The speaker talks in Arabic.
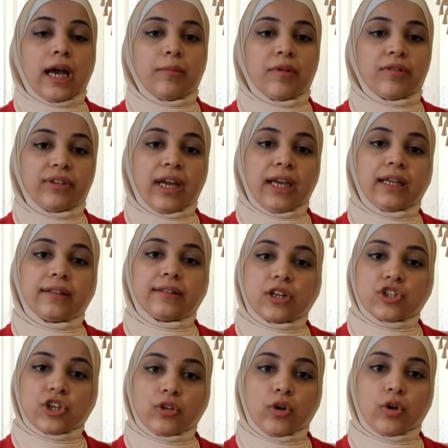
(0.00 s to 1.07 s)
اما في احيانا
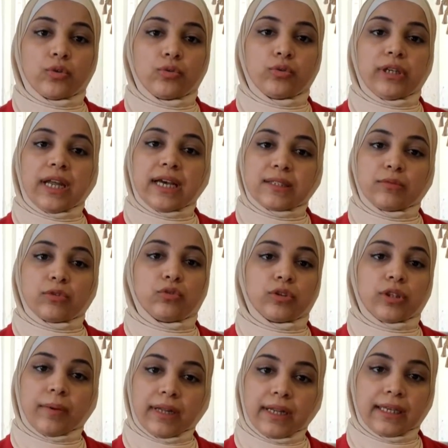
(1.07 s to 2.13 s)
درجات حروق لازم
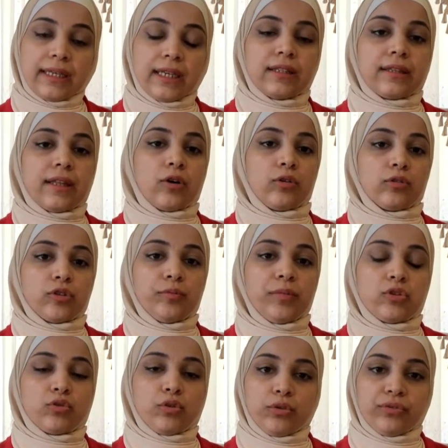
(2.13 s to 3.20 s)
تكون طبعا اكيد تدخل
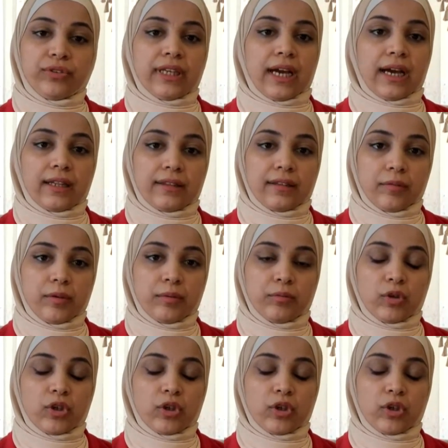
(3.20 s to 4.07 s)
طبي تروحي فيها على الطبيب